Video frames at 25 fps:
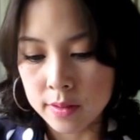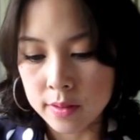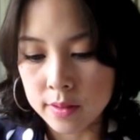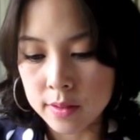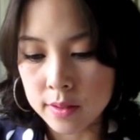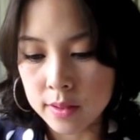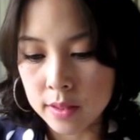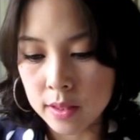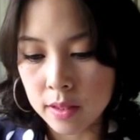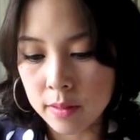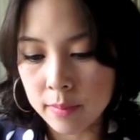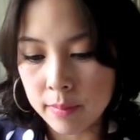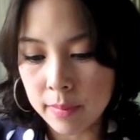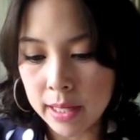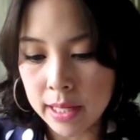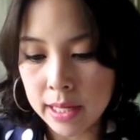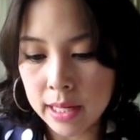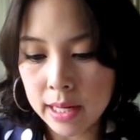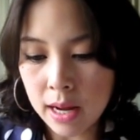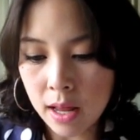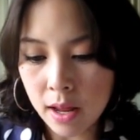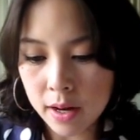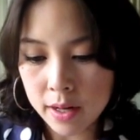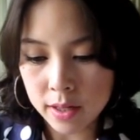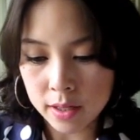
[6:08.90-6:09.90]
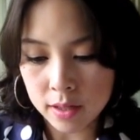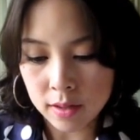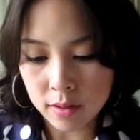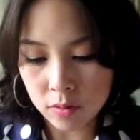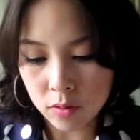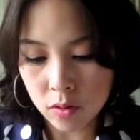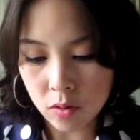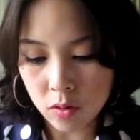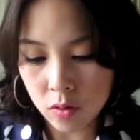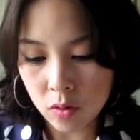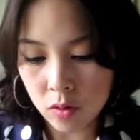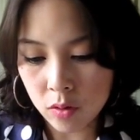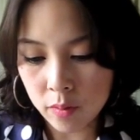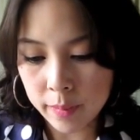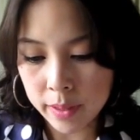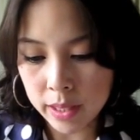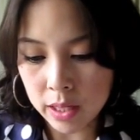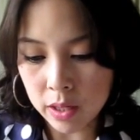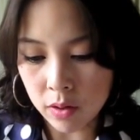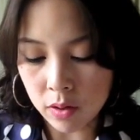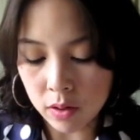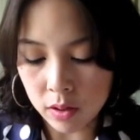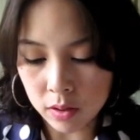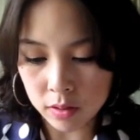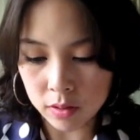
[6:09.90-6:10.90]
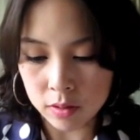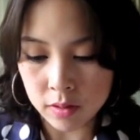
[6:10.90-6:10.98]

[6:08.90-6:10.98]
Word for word: สีเมลอนโอ๊ะโอ๊ะไม่ออก